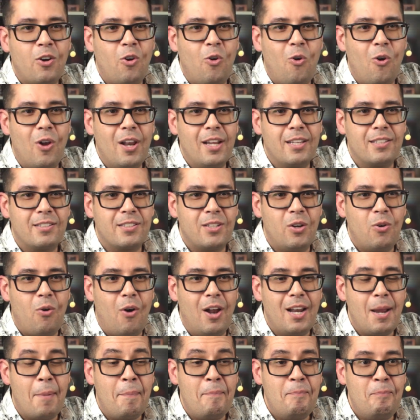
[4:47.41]
coleção.
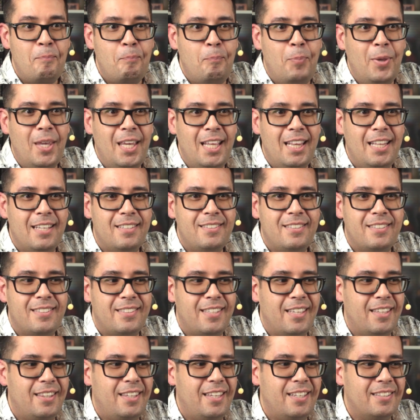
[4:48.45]
Olha a pilha de
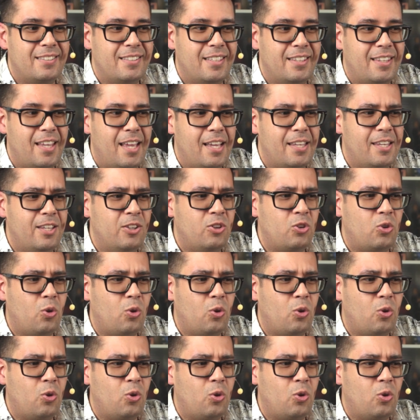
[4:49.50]
CDs que tem aqui,